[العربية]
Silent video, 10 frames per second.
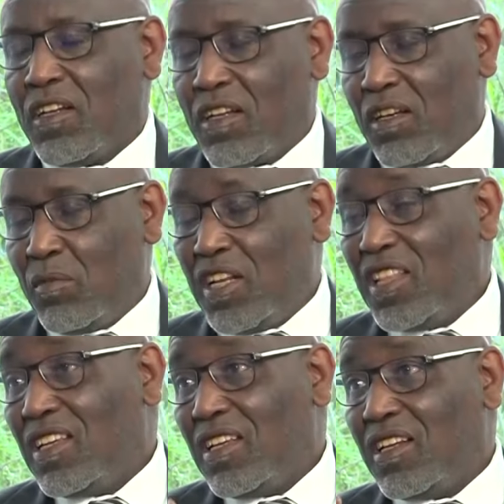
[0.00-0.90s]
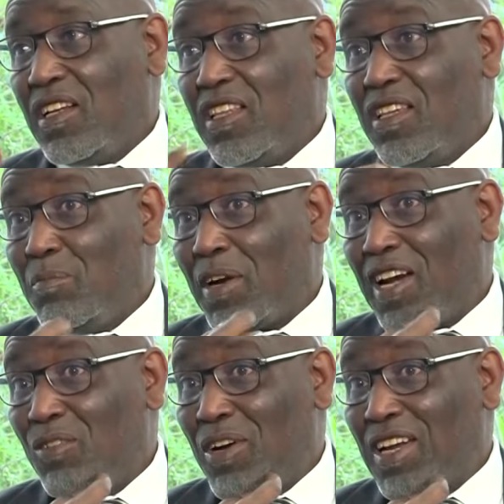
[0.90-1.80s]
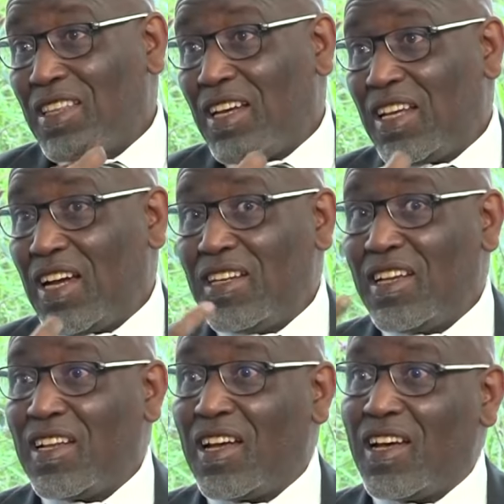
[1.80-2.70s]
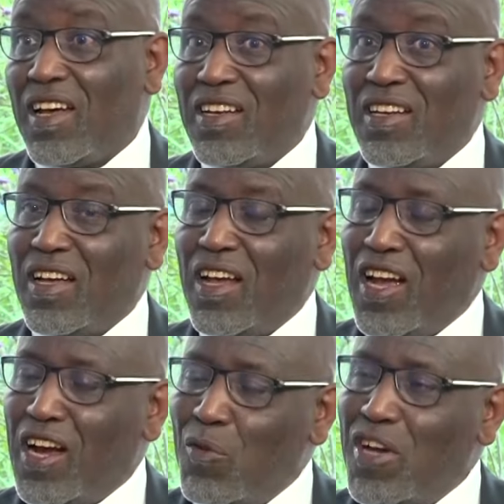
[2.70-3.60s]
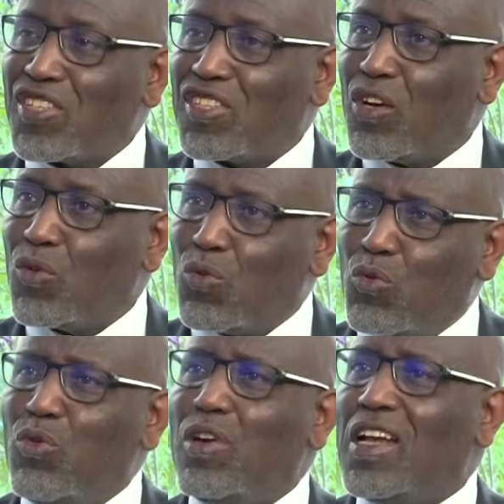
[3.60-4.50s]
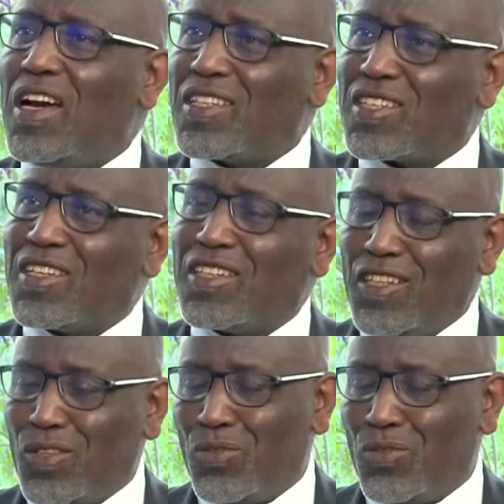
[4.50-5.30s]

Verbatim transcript: الذي الذي ينبغي ان نؤكد عليه اننا ان حواسنا كلها تستطيع